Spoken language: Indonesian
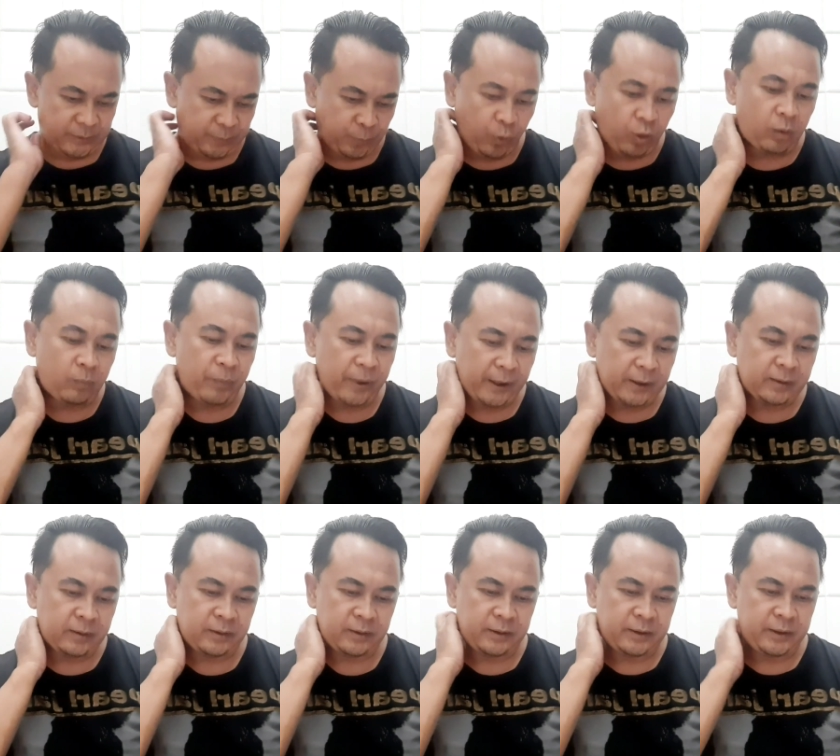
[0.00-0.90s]

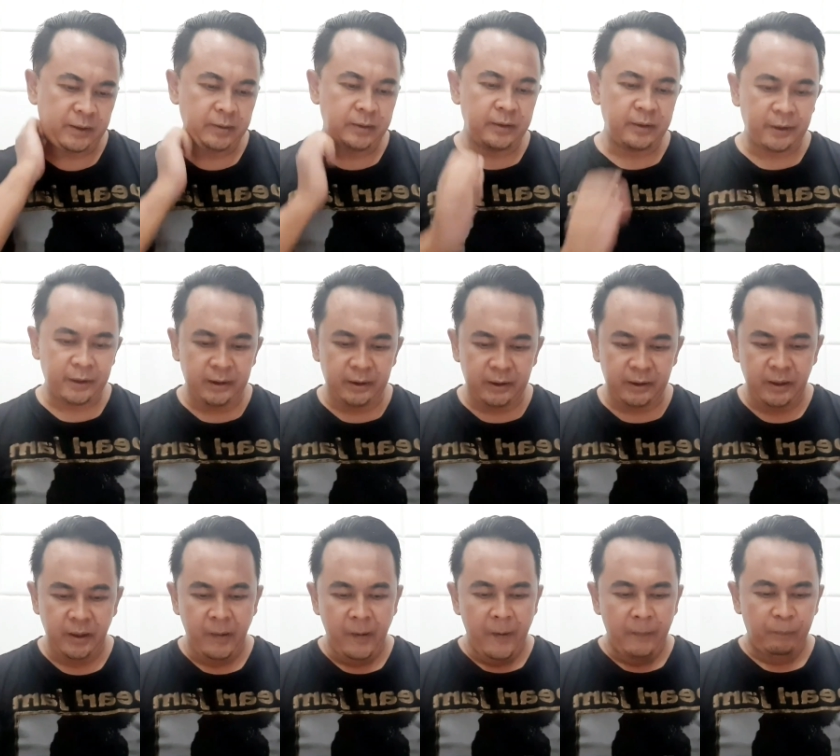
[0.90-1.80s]
sportbet
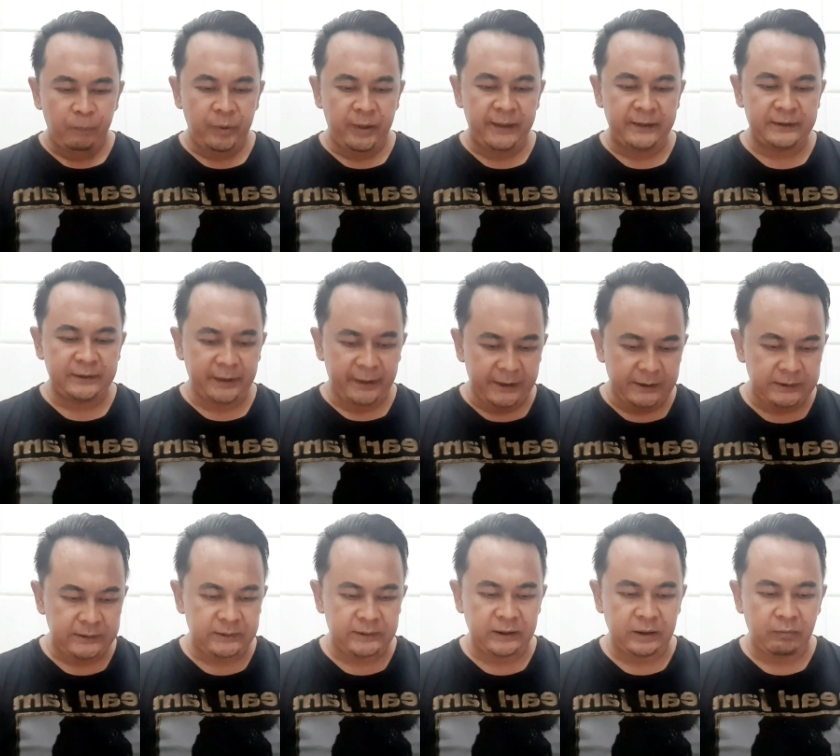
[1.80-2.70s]
ini
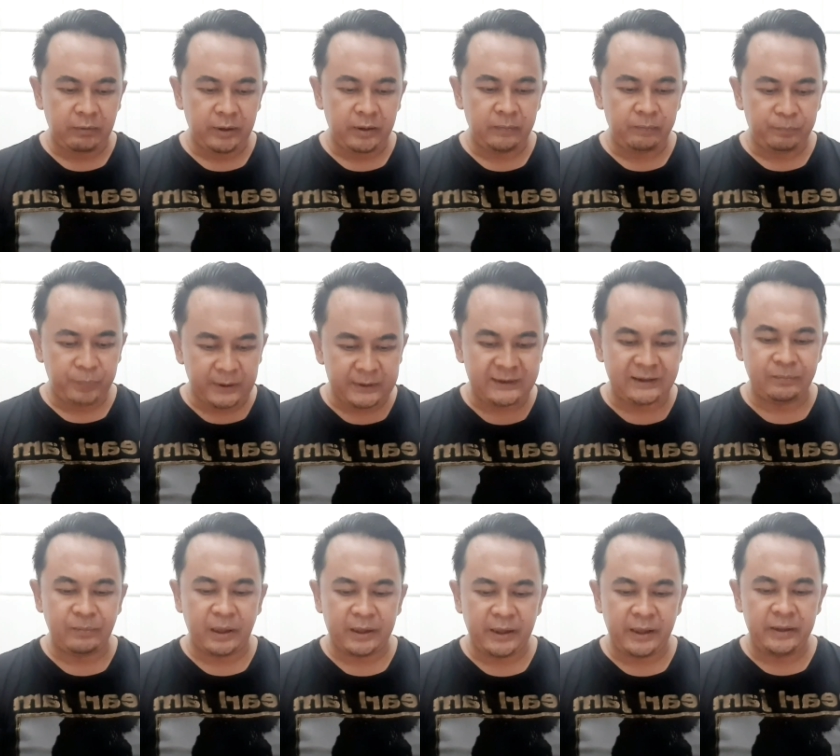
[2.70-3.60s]
PSS lawan
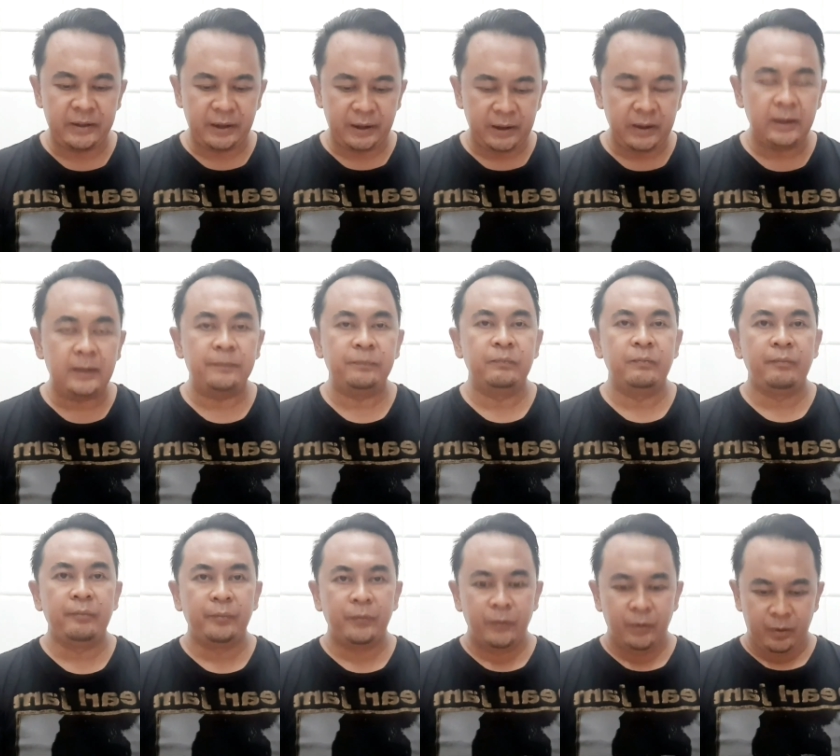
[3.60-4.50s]
Persebaya ini
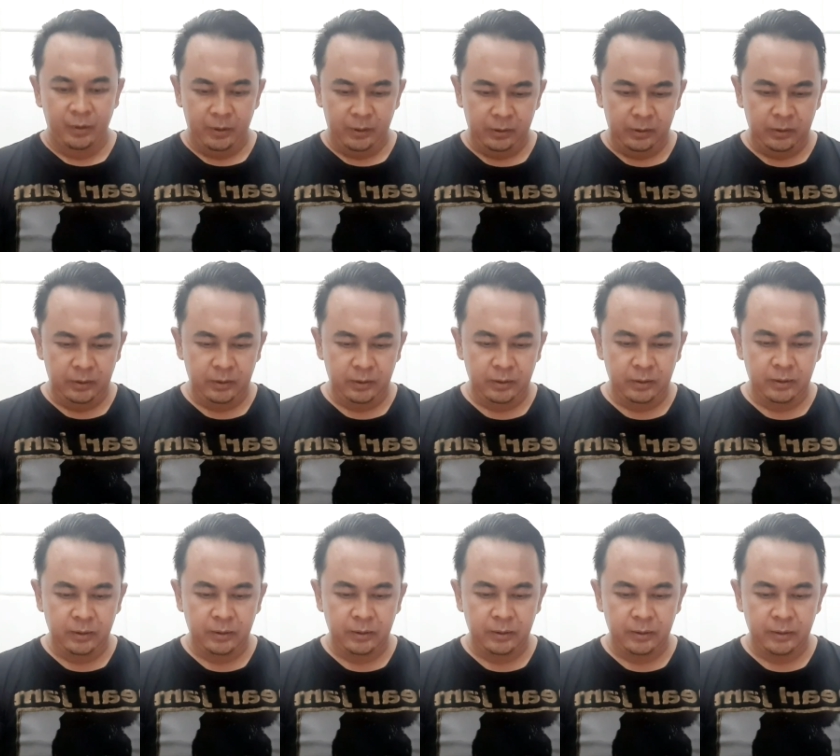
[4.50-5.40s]

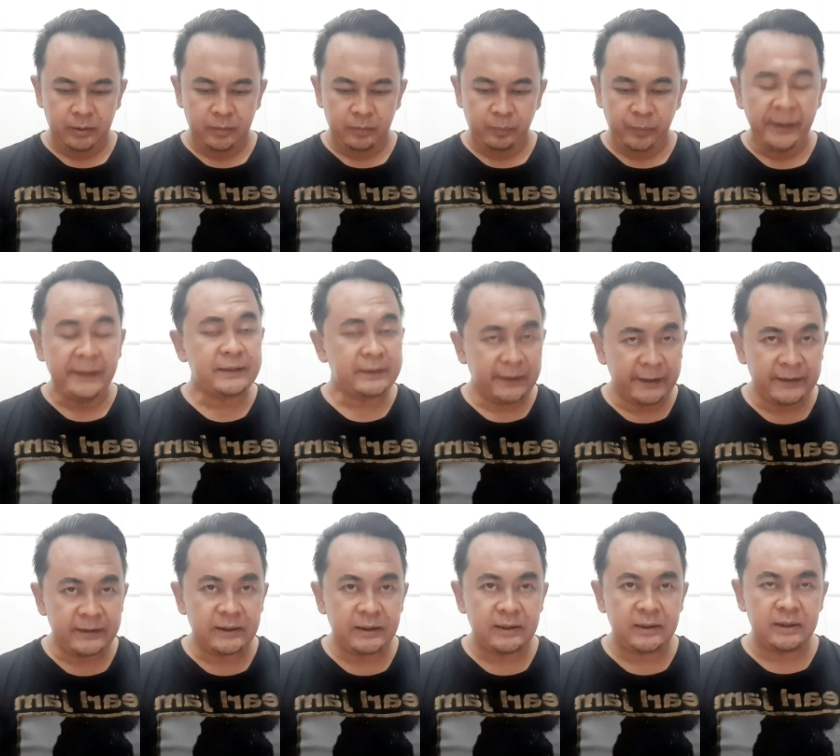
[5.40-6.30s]
eh,
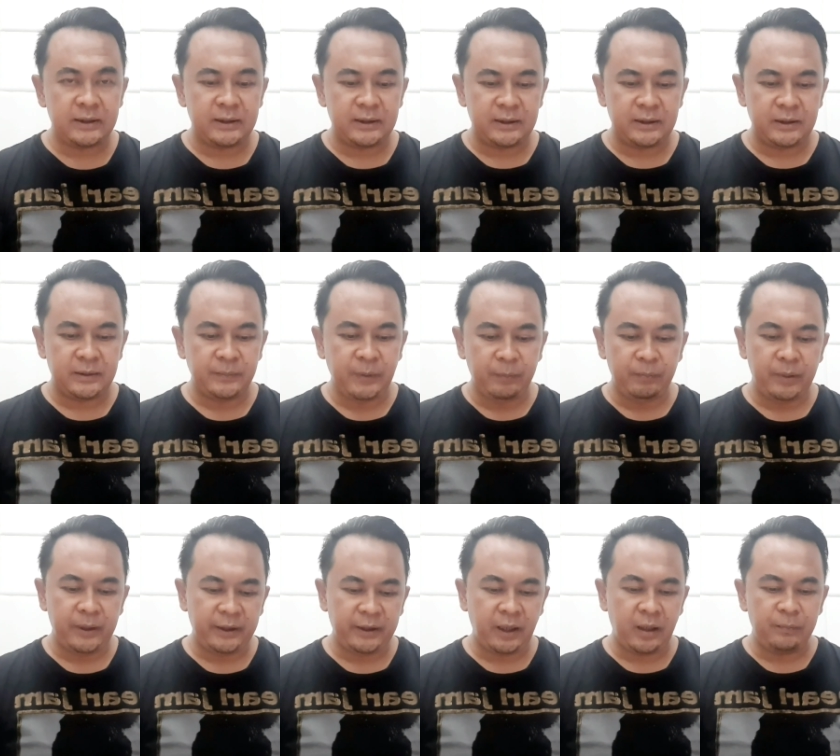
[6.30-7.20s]
PSS
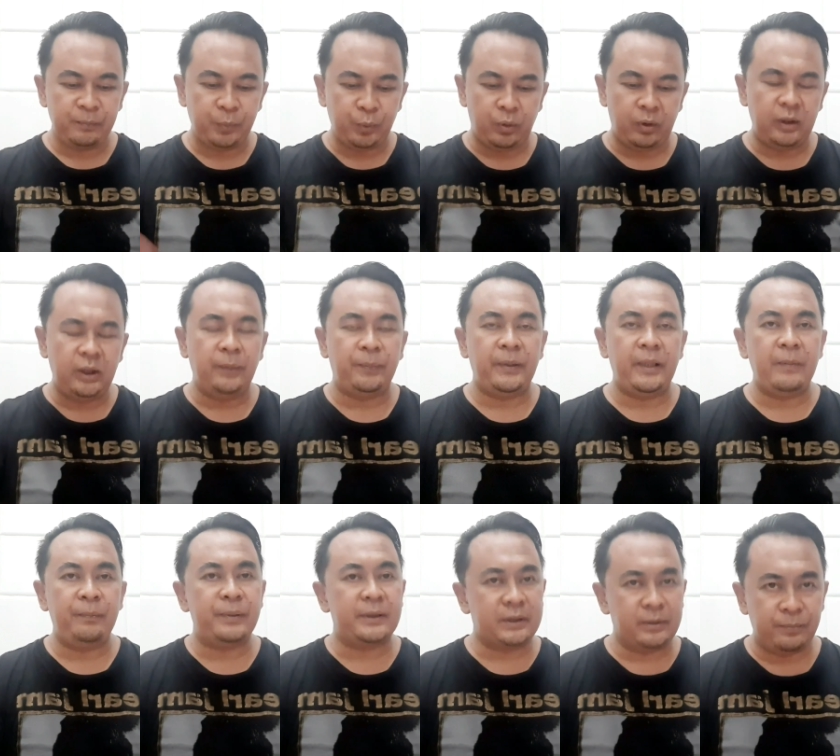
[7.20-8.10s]
memberikan pur
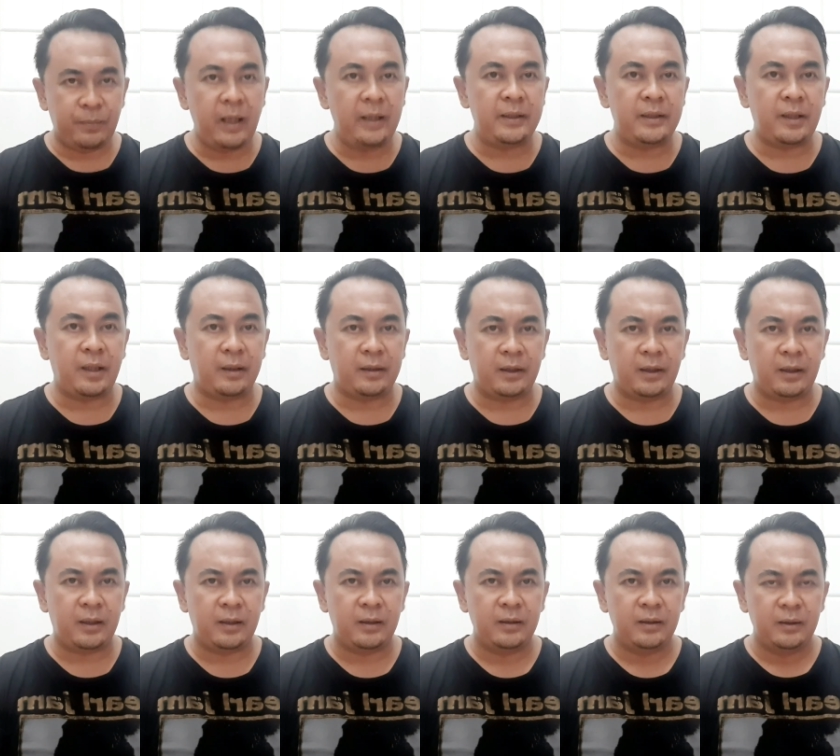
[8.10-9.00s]
kepada Persebaya ya.
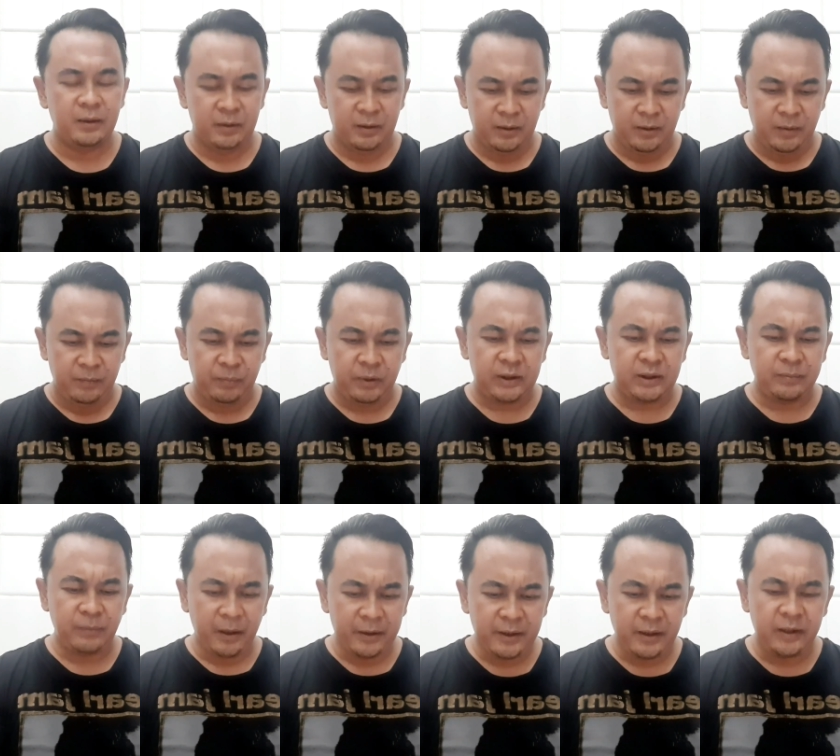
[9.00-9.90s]

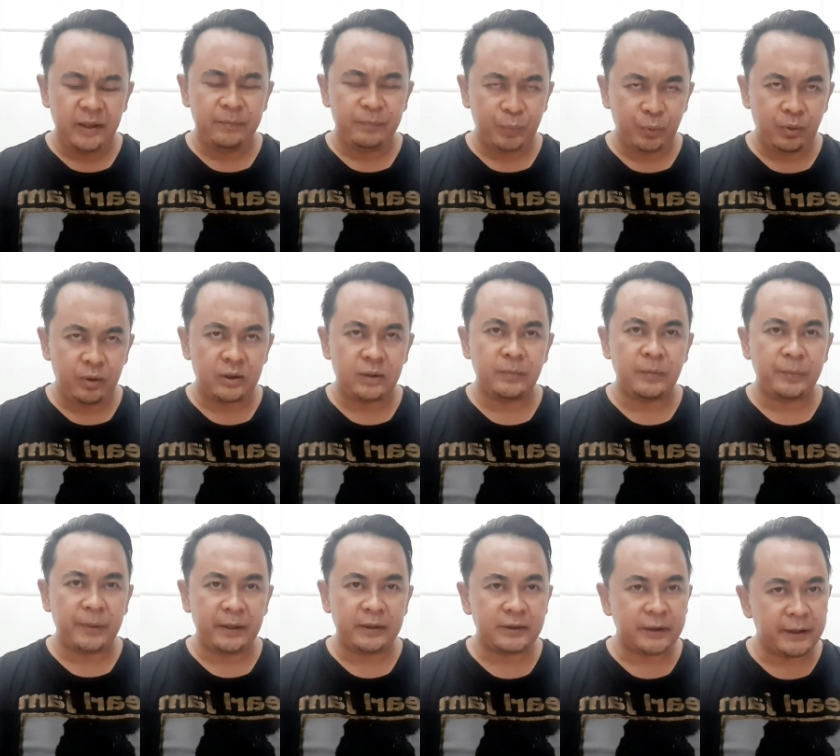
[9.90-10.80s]
Persebaya di pur sama
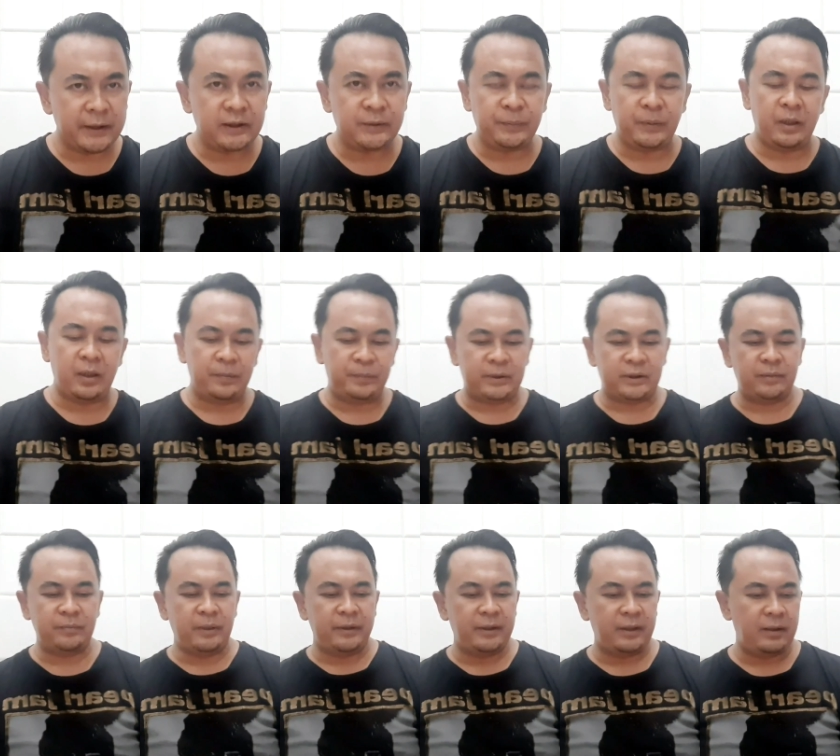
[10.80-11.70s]
PSS padahal
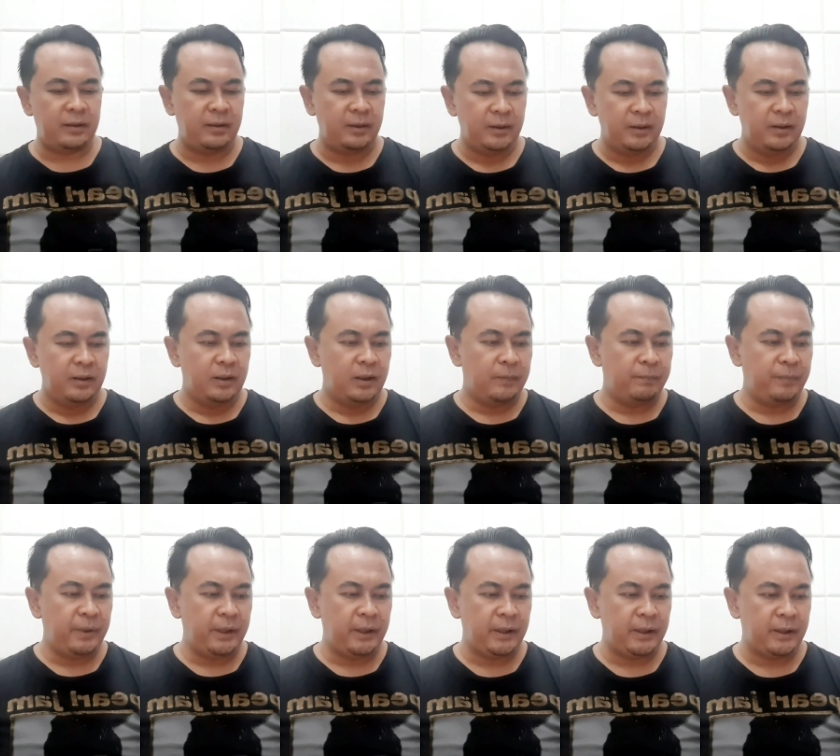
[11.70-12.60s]
Persebaya
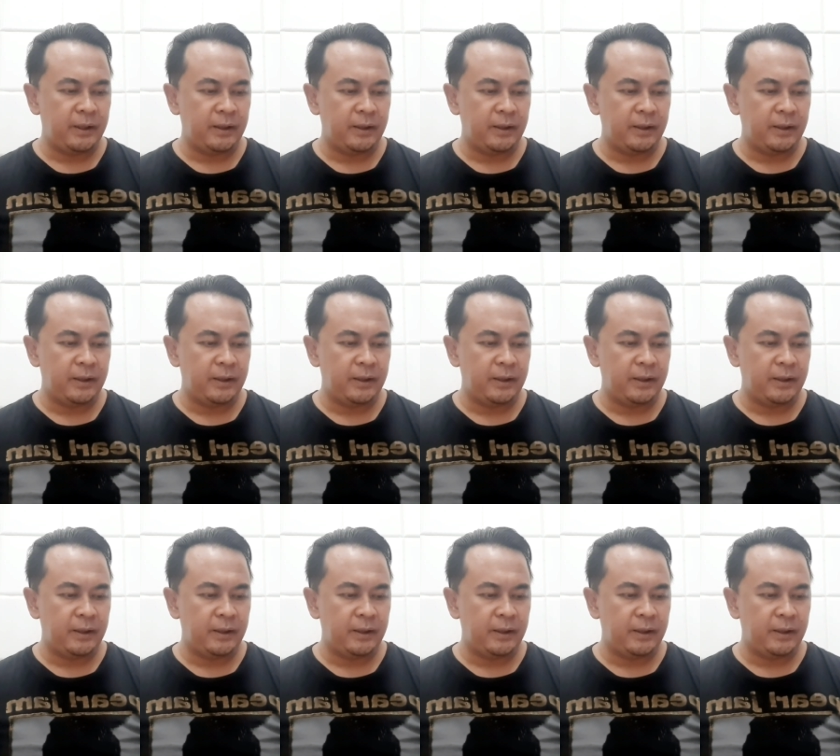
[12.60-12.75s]
lebih